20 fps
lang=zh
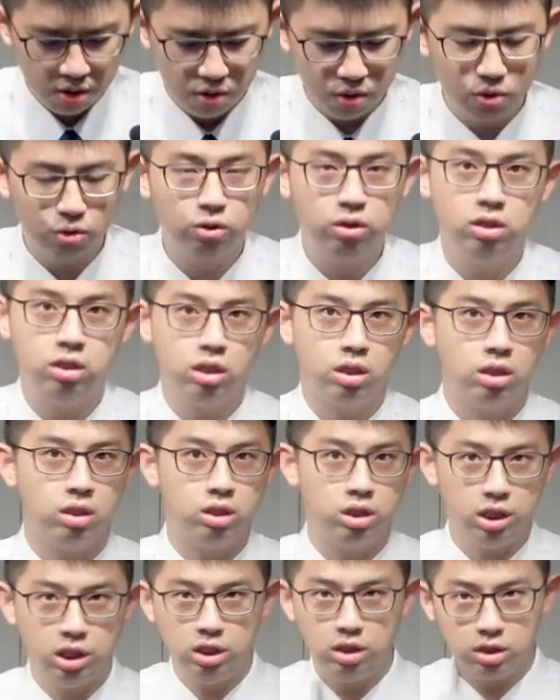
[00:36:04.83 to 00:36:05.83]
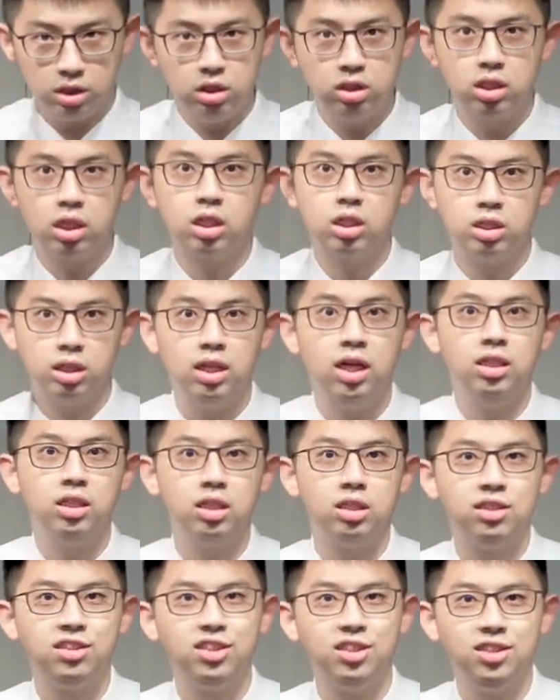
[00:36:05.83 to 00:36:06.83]
所以整个心是这个人
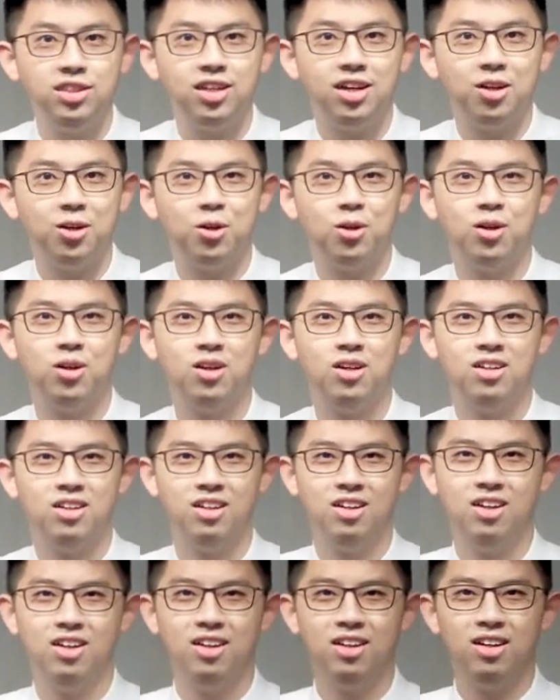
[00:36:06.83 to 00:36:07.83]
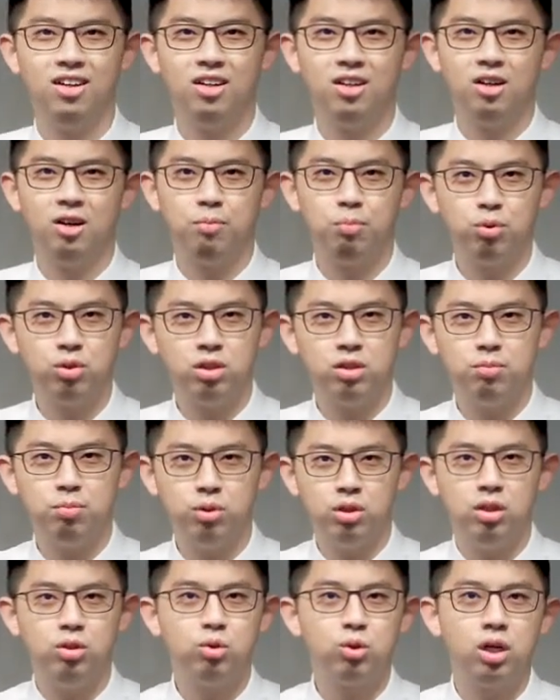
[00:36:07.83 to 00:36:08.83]
的心呐哈。不是不
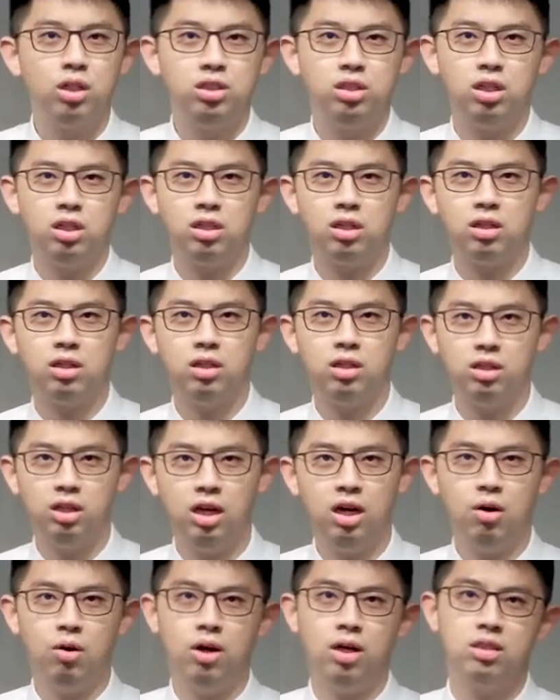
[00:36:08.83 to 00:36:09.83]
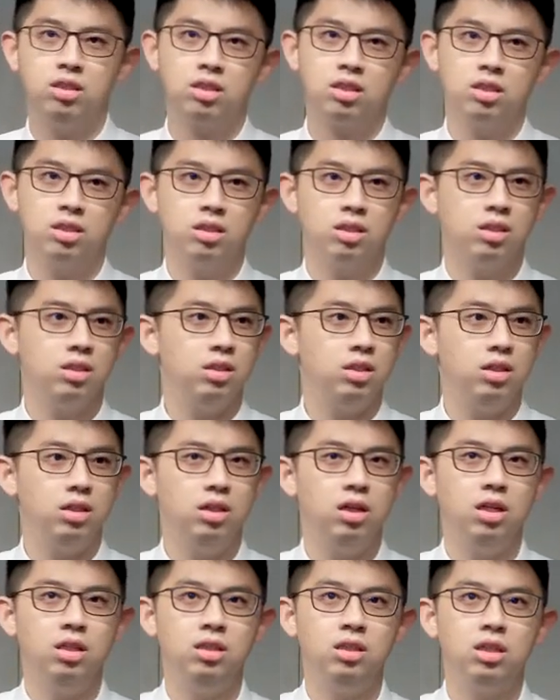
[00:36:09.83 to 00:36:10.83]
能赚钱呢，要啊，这个
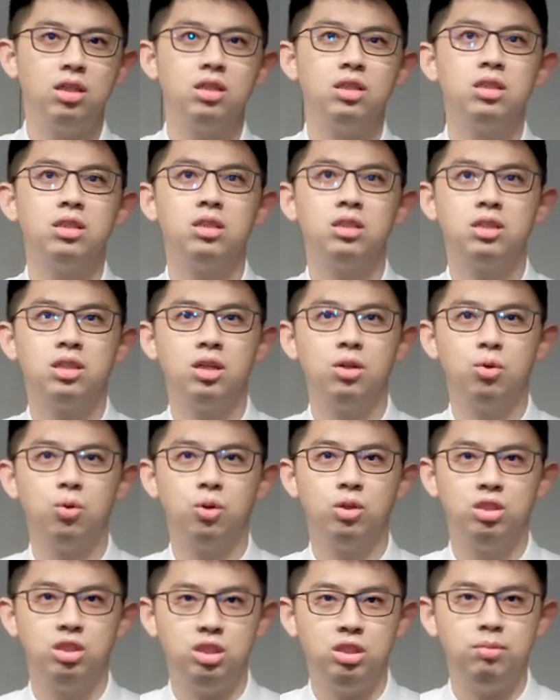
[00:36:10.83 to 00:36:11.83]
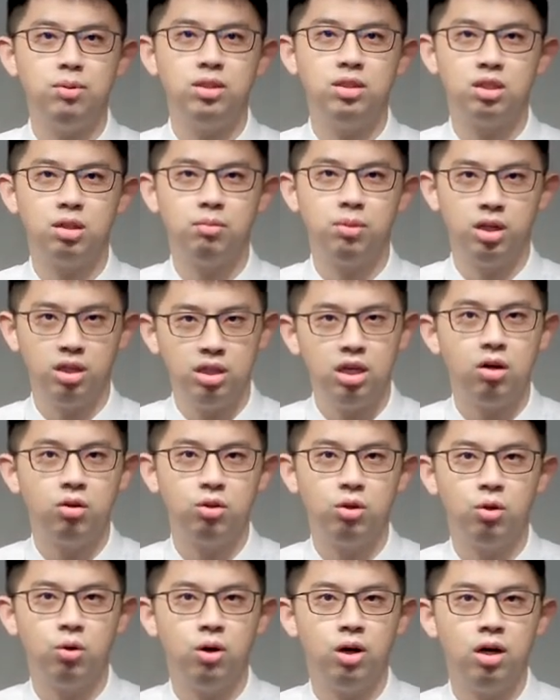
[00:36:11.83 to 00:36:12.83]
人的生活基本层面要
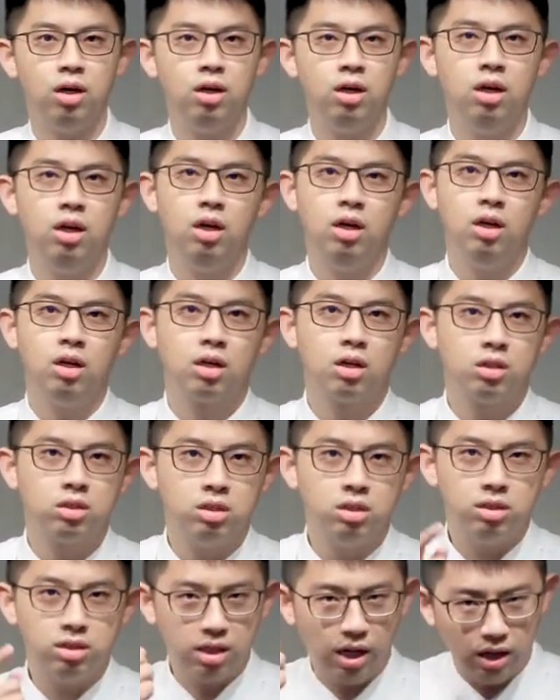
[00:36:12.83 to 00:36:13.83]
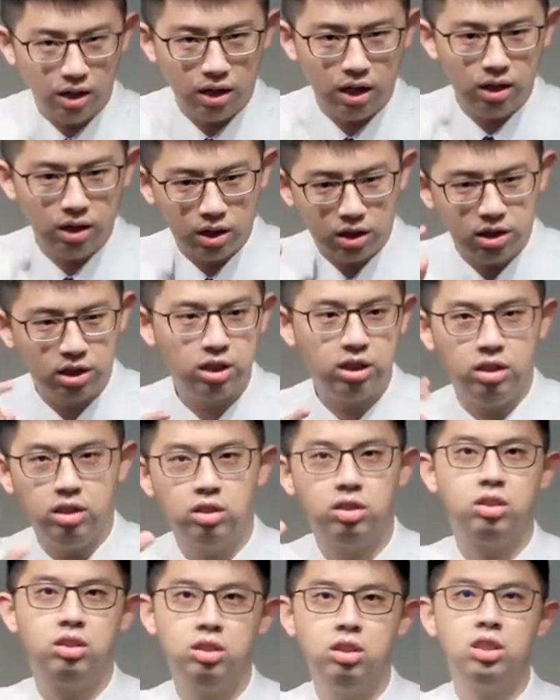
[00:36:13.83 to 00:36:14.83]
有啊。可是当人的心
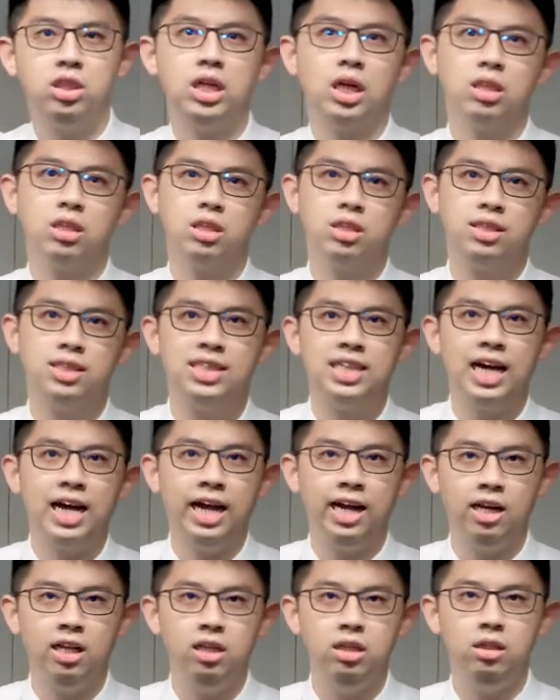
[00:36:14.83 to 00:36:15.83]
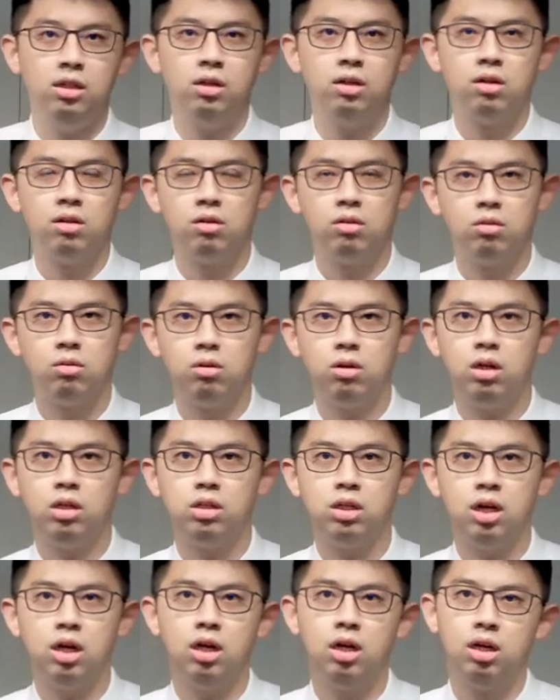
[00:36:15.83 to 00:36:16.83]
只想着财力，哇，
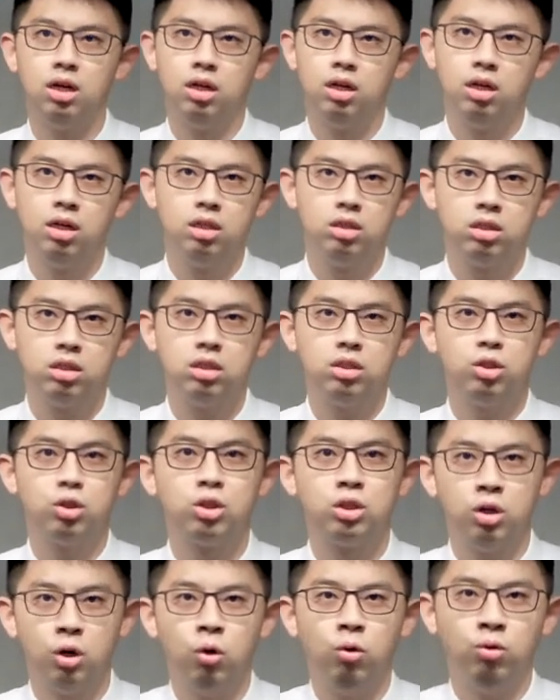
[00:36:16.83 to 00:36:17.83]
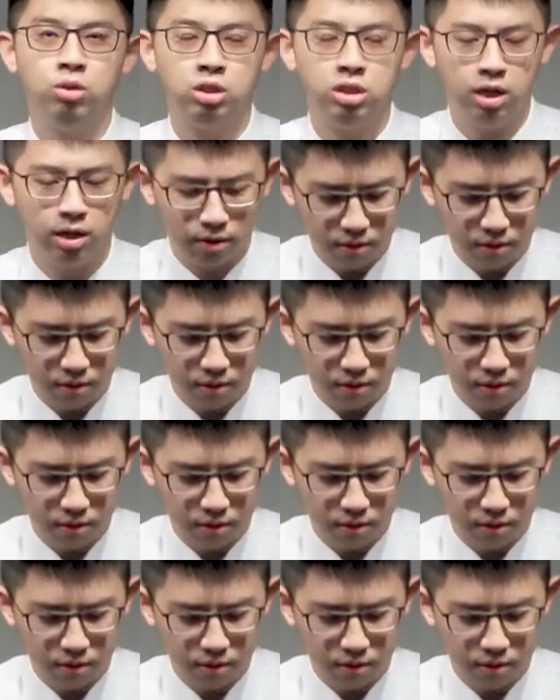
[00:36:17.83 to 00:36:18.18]
那这就是偶像。